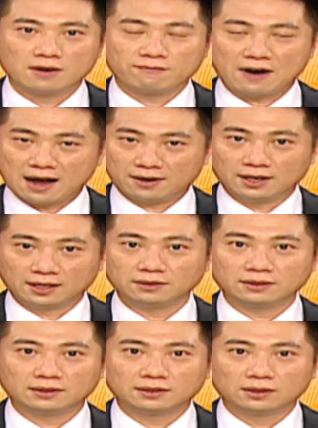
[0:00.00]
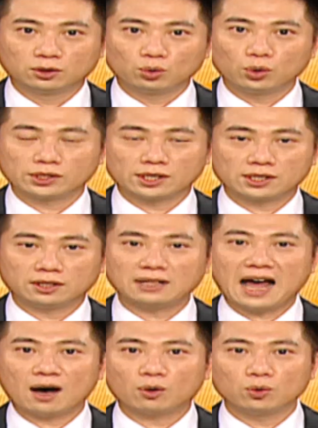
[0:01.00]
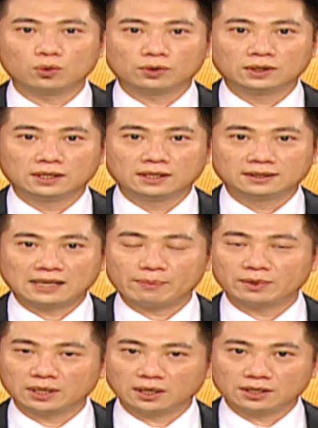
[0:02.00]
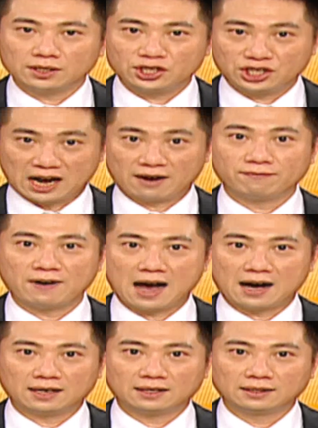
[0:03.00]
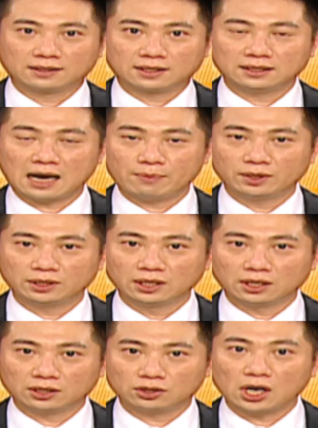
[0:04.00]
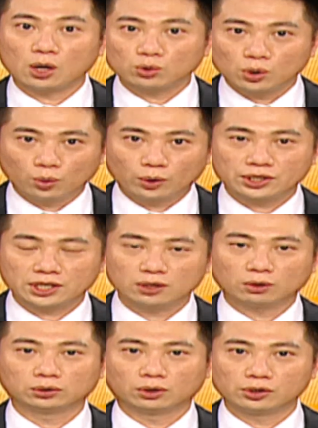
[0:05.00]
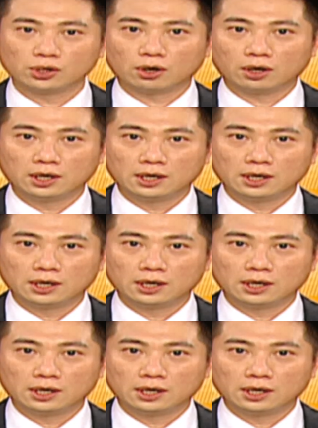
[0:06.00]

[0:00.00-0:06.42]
法人或者是大户，他们的想法跟他们的操作逻辑弄懂之后，